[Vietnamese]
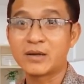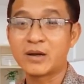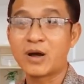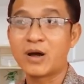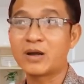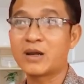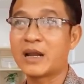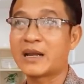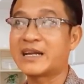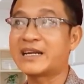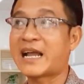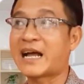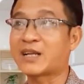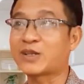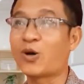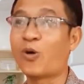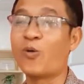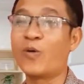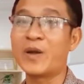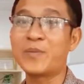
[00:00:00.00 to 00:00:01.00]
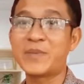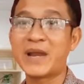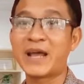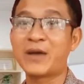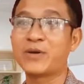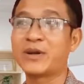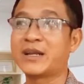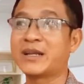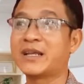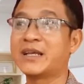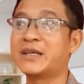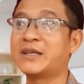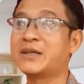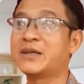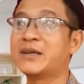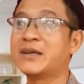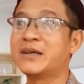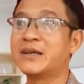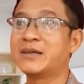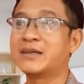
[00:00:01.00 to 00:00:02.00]
đó là nó đặc thù ép neo thì
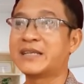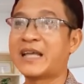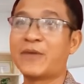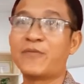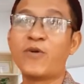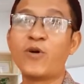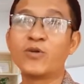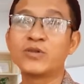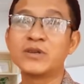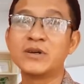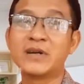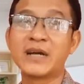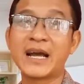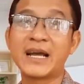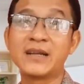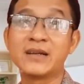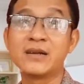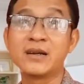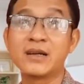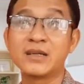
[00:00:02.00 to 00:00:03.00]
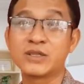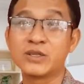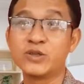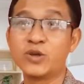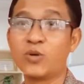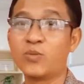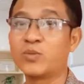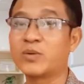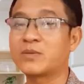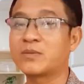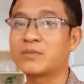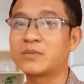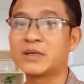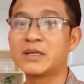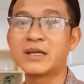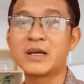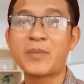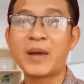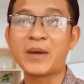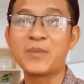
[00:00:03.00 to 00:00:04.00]
nhà phố thường hay rất là sử dụng
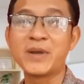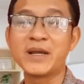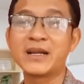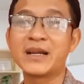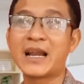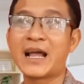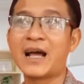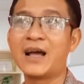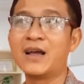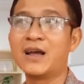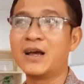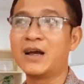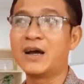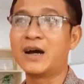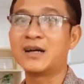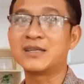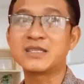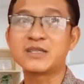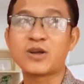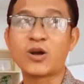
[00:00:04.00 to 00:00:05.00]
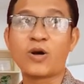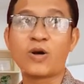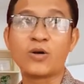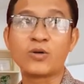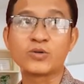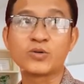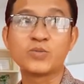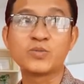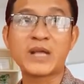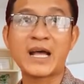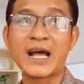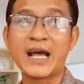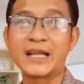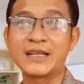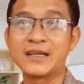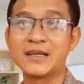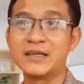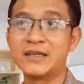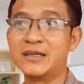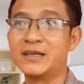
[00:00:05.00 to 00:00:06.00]
như các bạn biết là ở Sài Gòn chúng ta
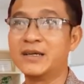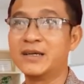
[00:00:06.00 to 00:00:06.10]
thì